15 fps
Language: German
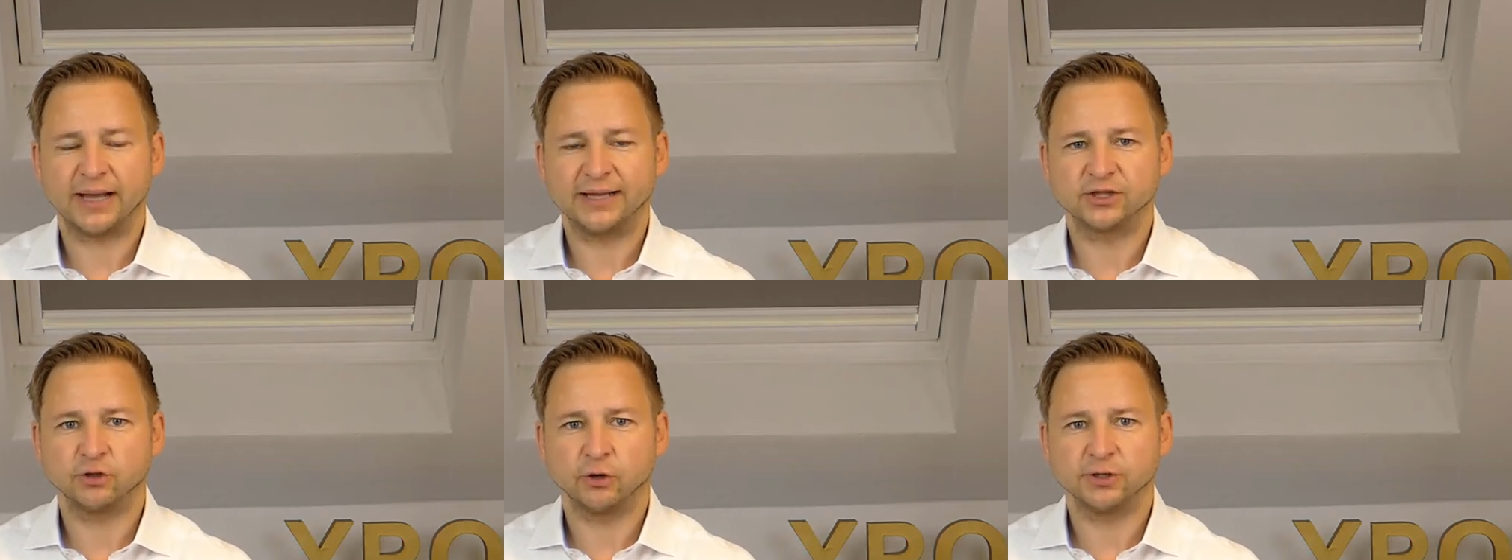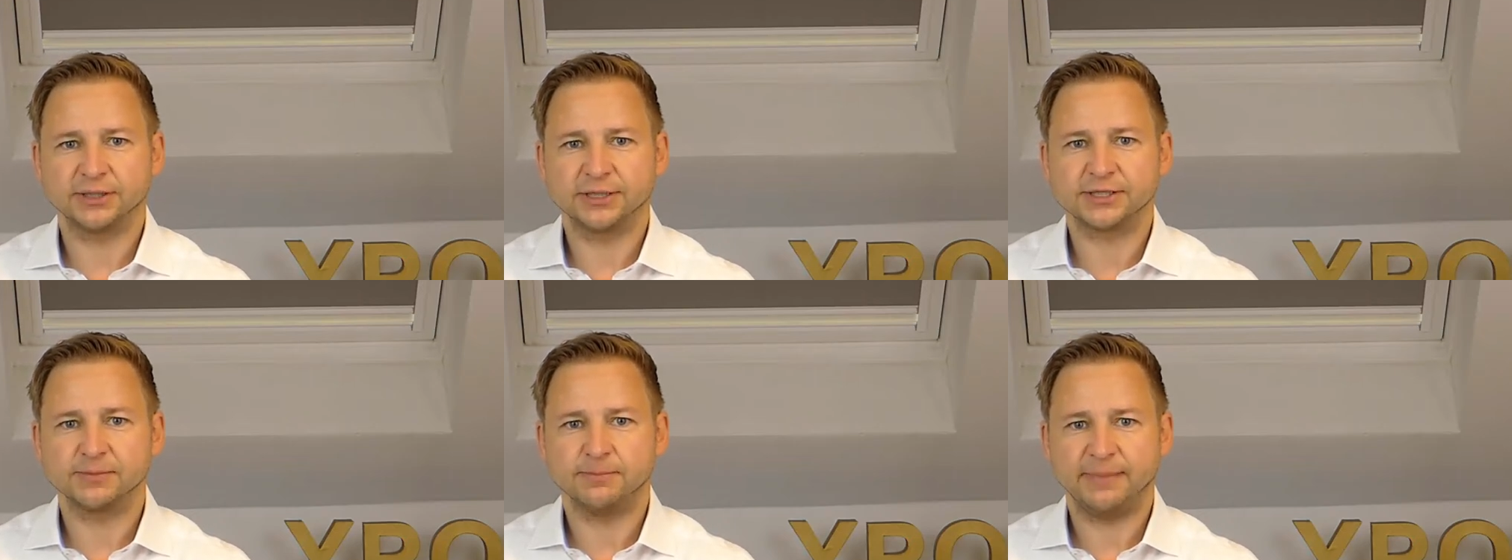einen
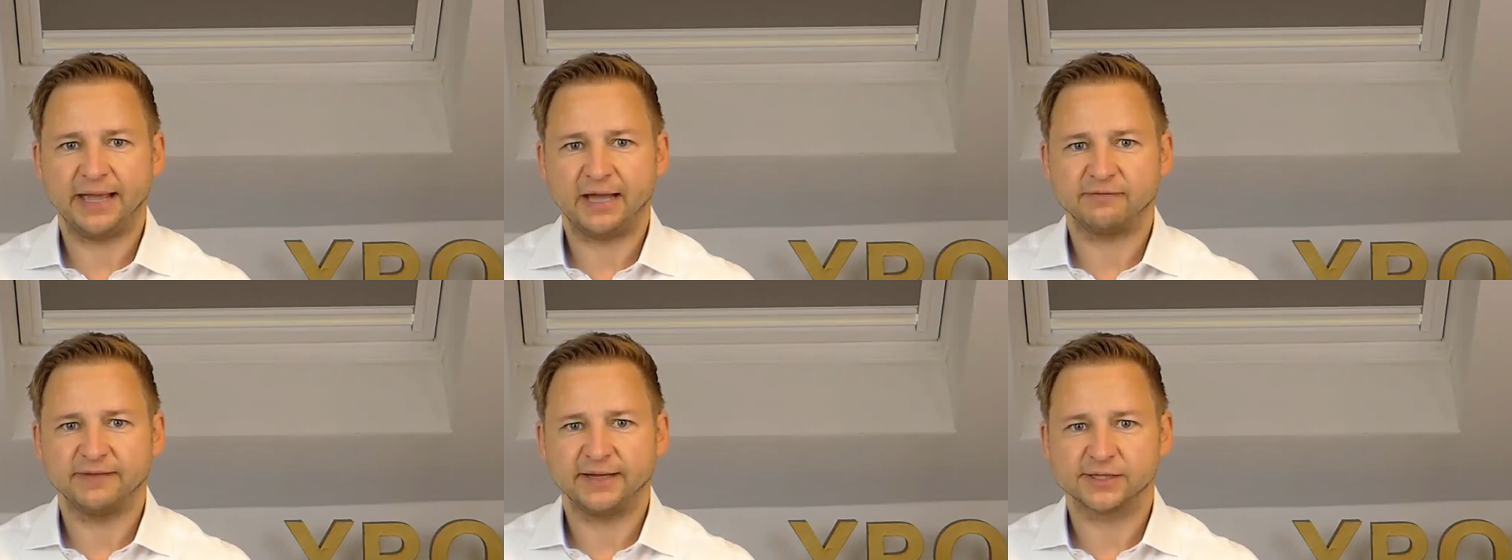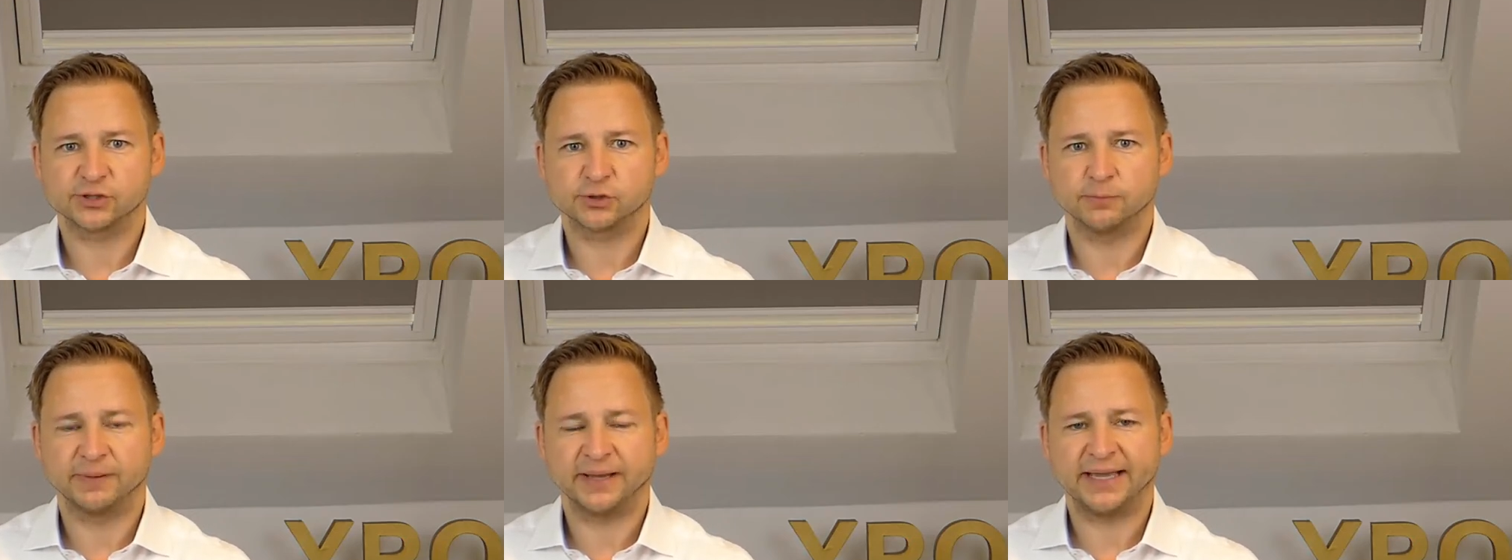deutlichen Mehrwert
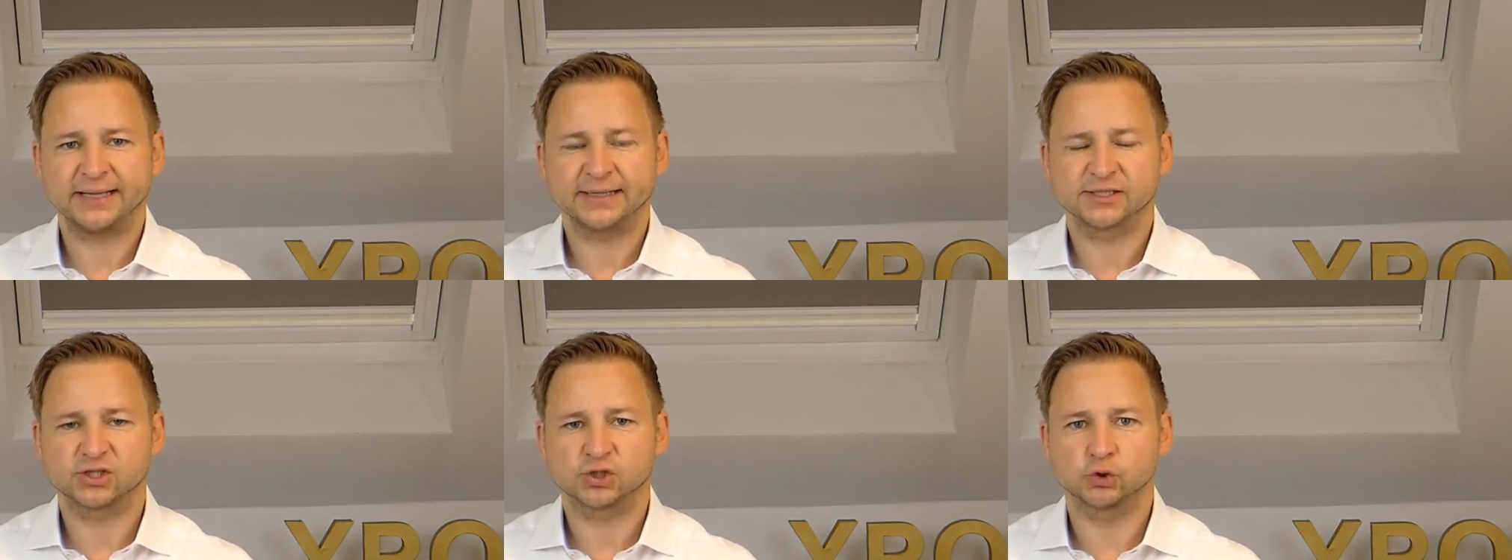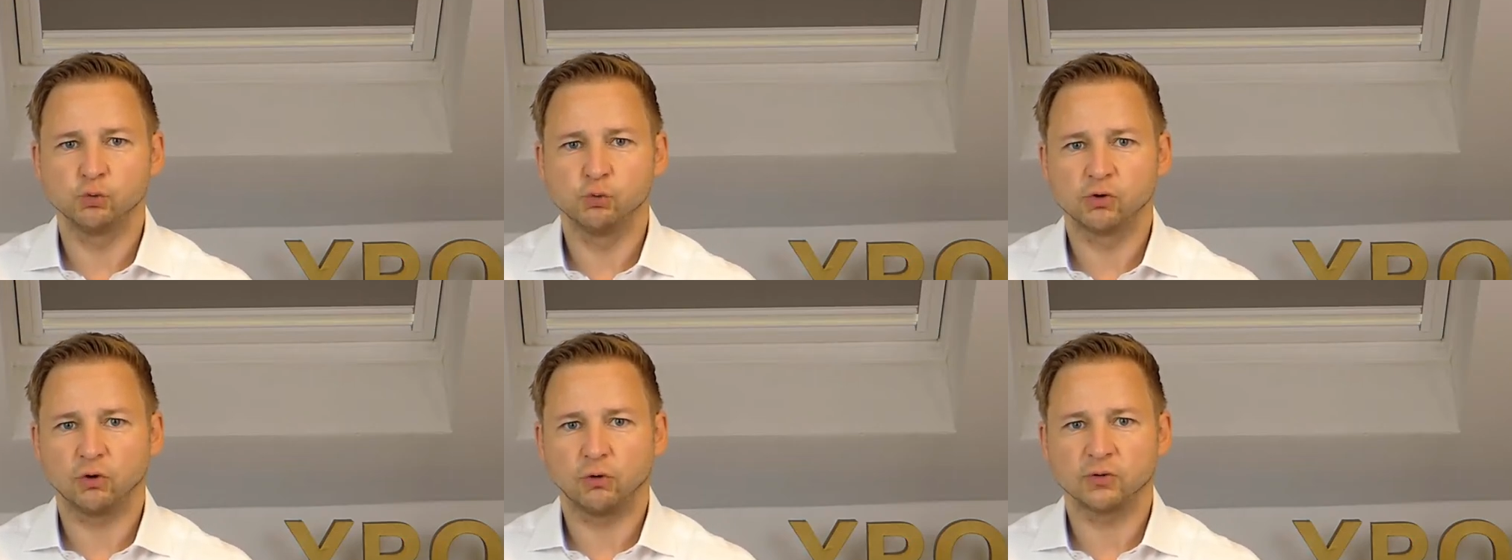zu bringen.
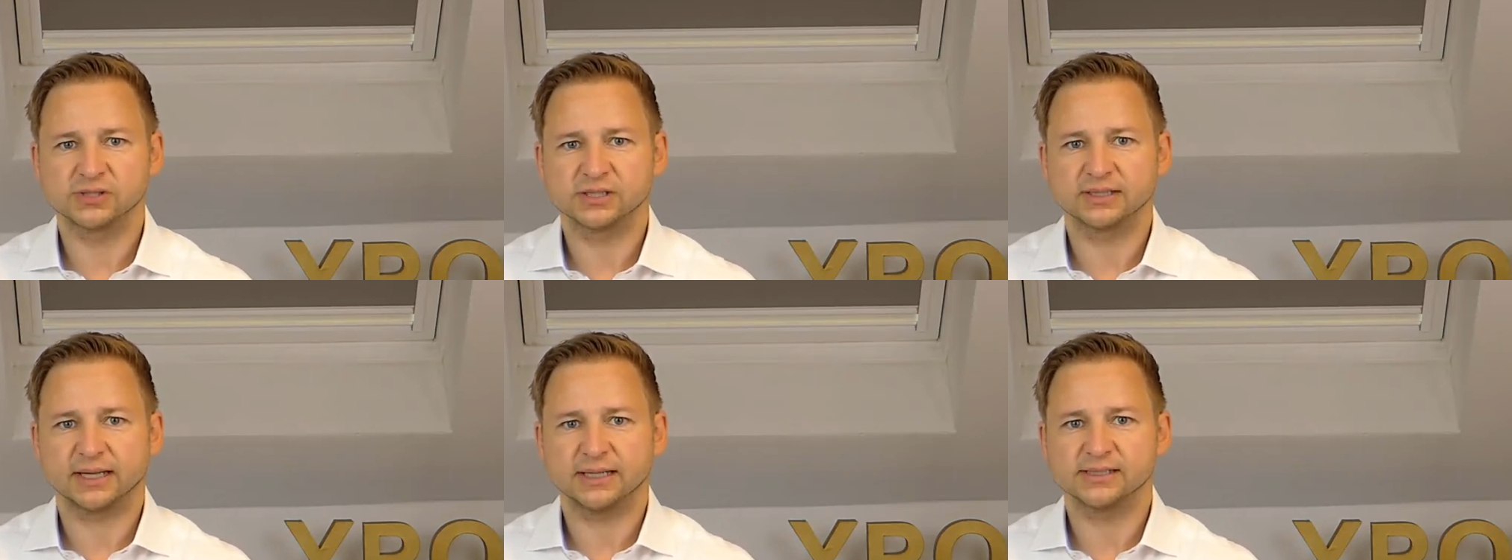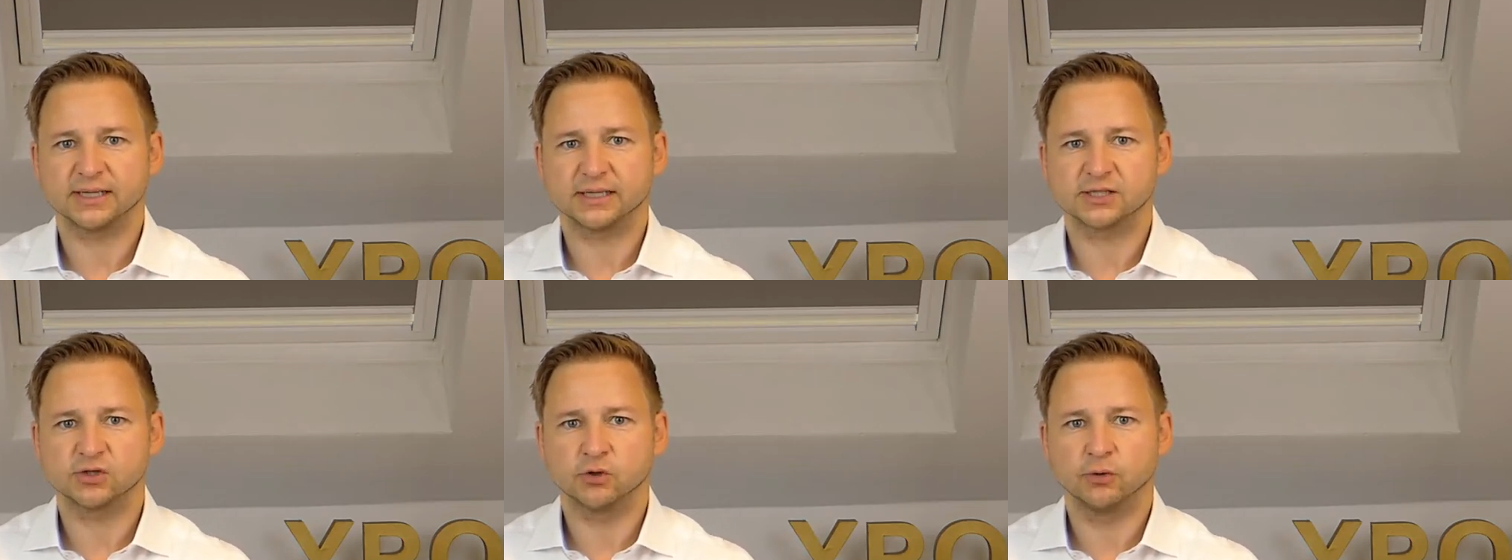Zu große
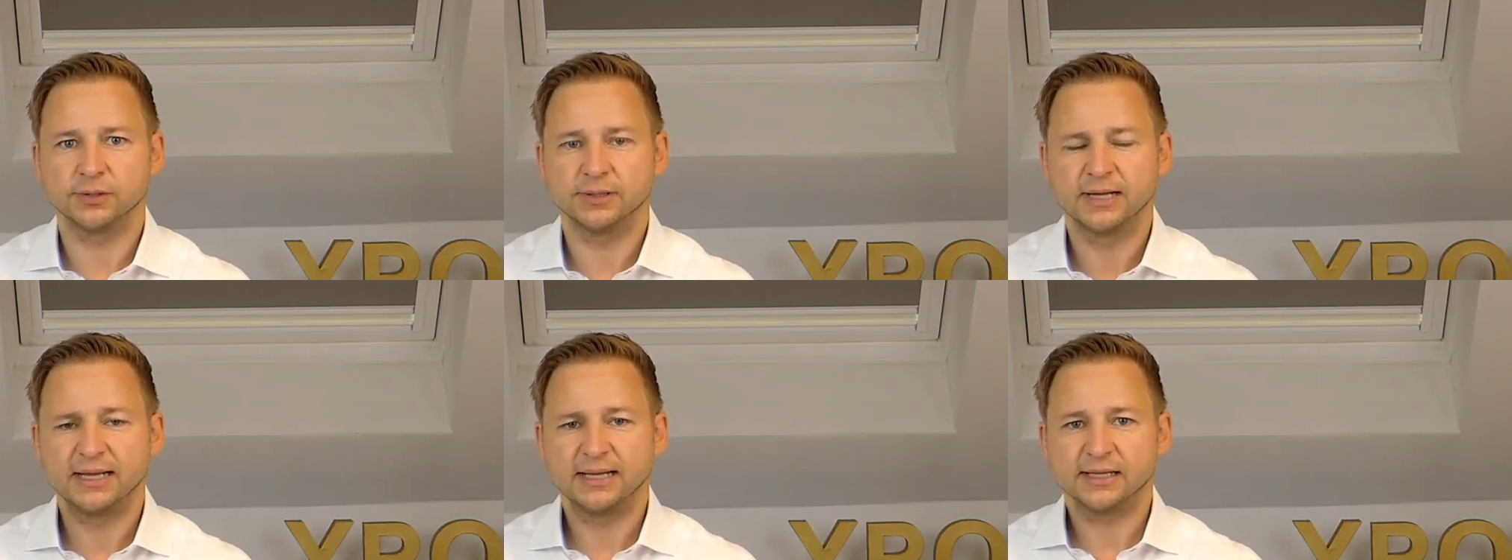Transaktionen